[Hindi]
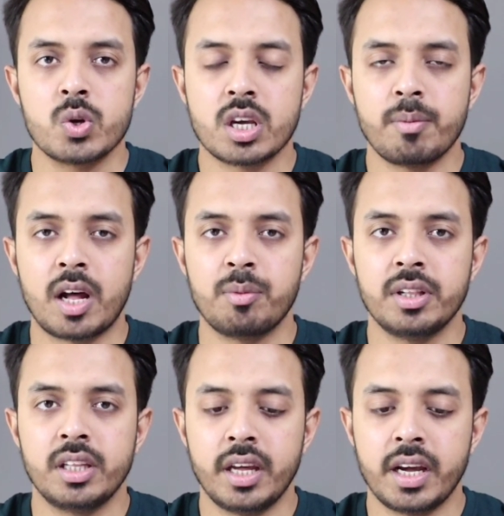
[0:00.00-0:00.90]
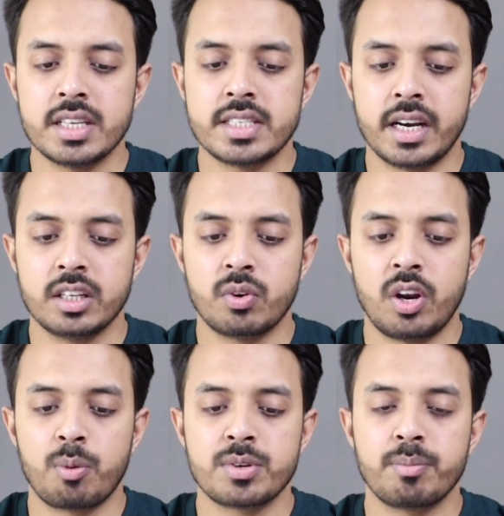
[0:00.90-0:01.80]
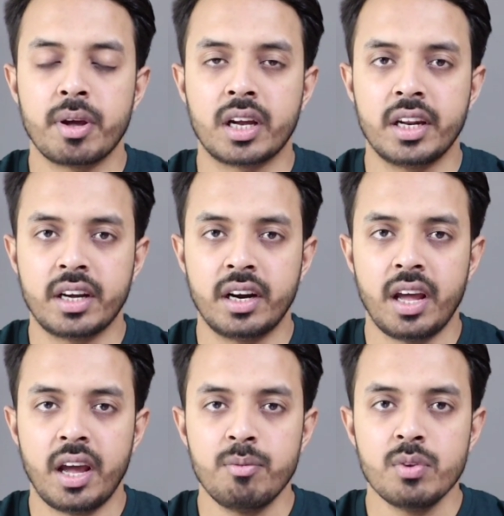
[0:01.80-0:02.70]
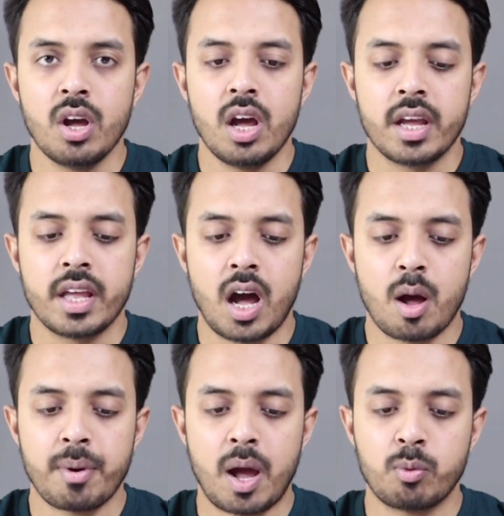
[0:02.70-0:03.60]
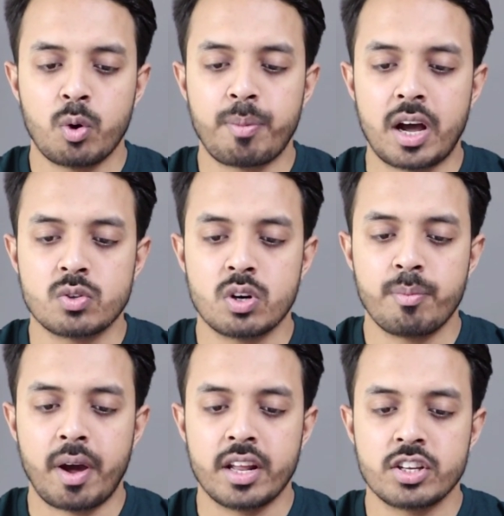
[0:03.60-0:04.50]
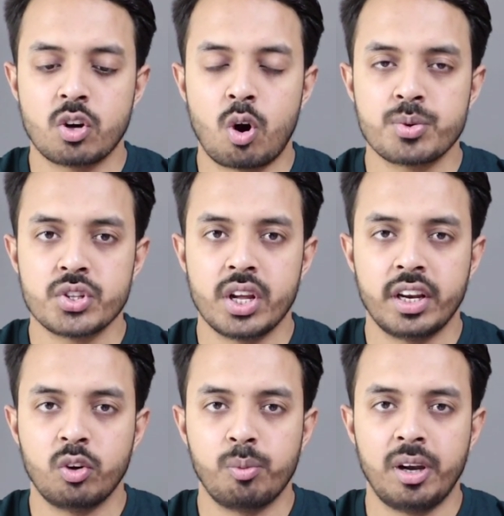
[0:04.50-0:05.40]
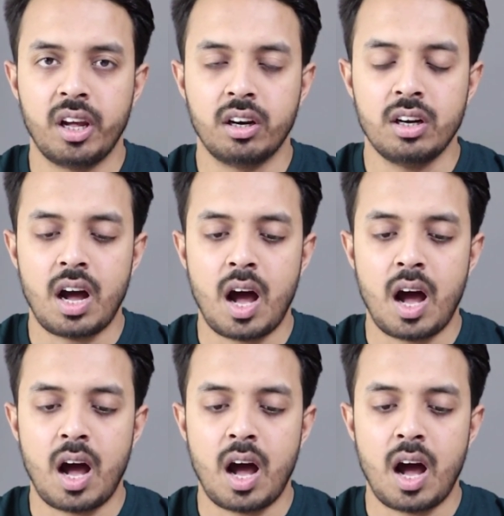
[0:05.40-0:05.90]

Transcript: उसके बाद में दिए गए सेटिंग्स वाले ऑप्शन पर क्लिक करना है यहाँ पे आपको पासवर्ड मैनेजर का ऑप्शन देखने को मिलेगा